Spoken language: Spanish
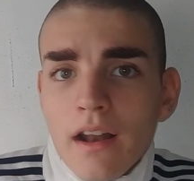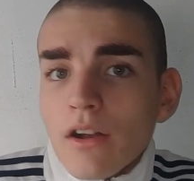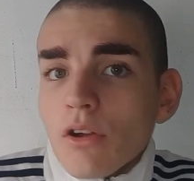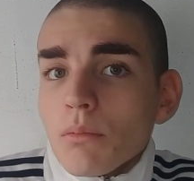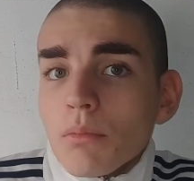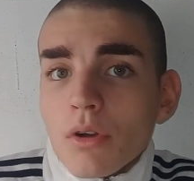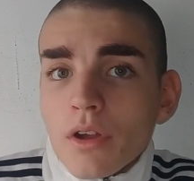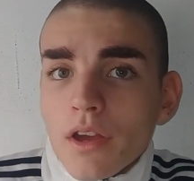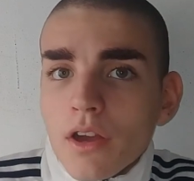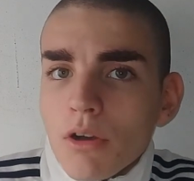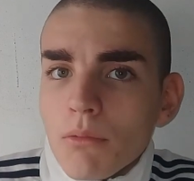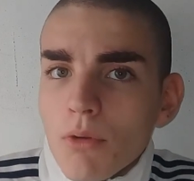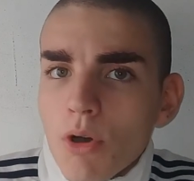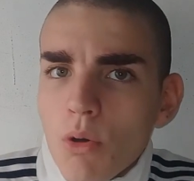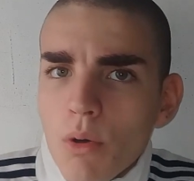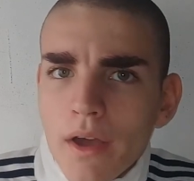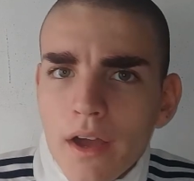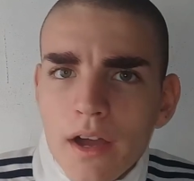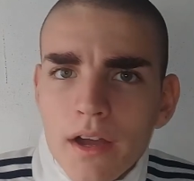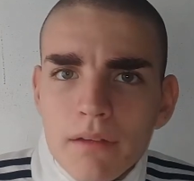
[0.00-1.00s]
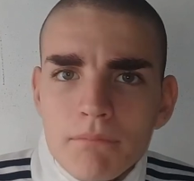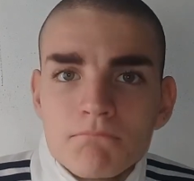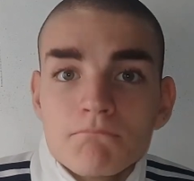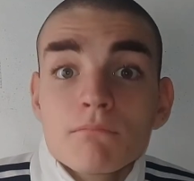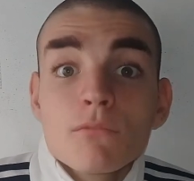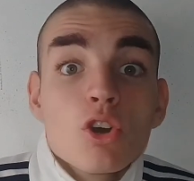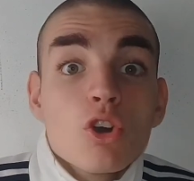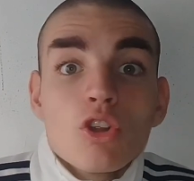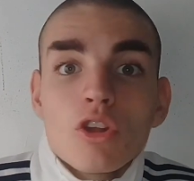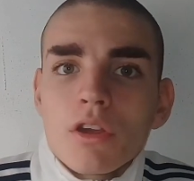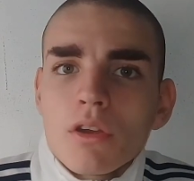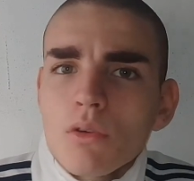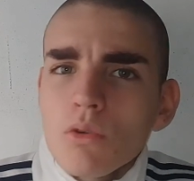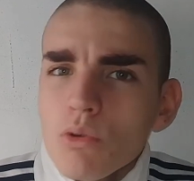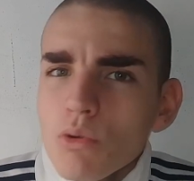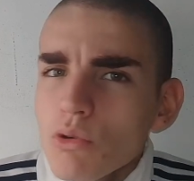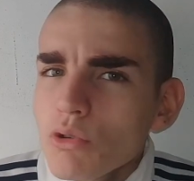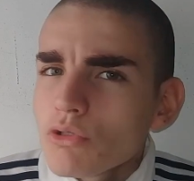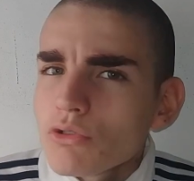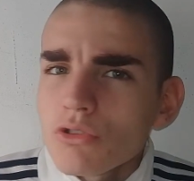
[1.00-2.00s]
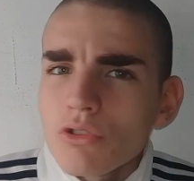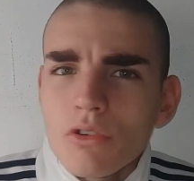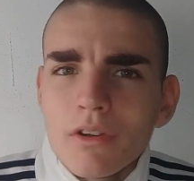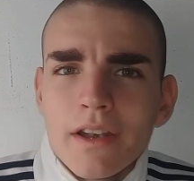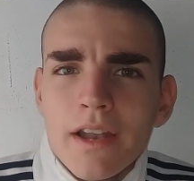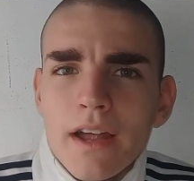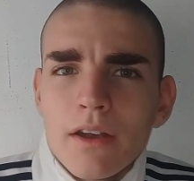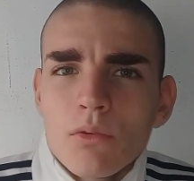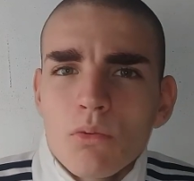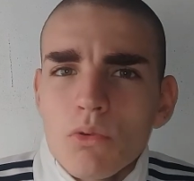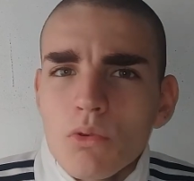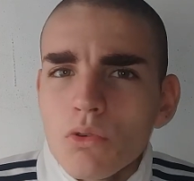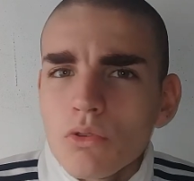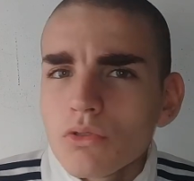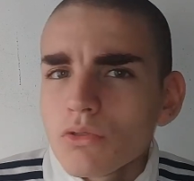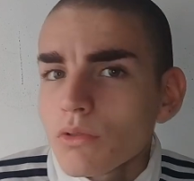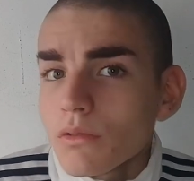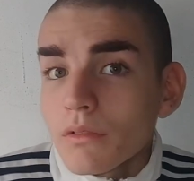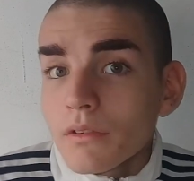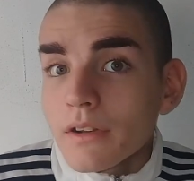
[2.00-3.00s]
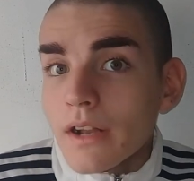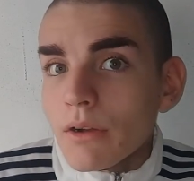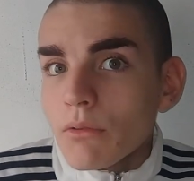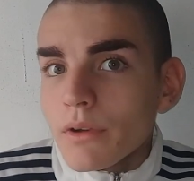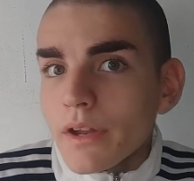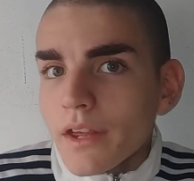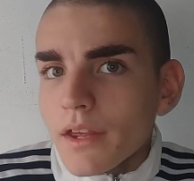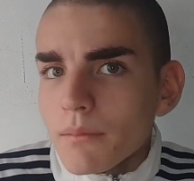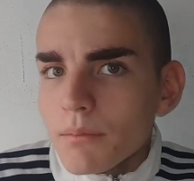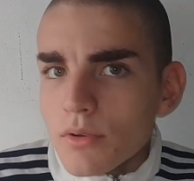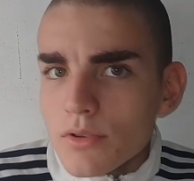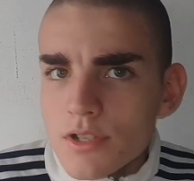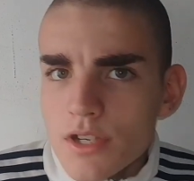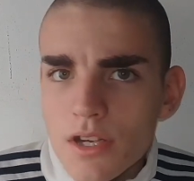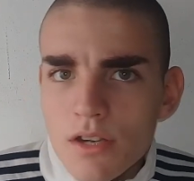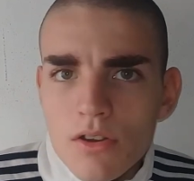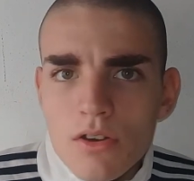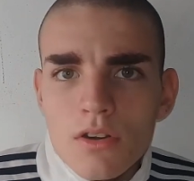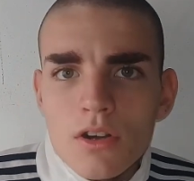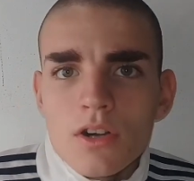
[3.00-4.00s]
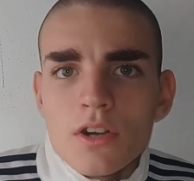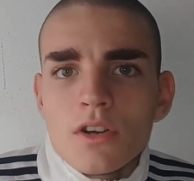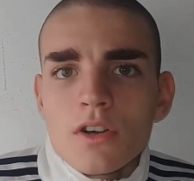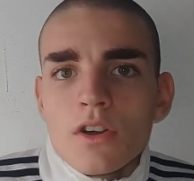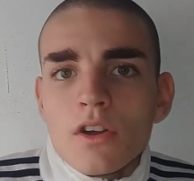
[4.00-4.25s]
claro, porque como juega en Godoy Cruz o en Lanús o en algún equipo chico,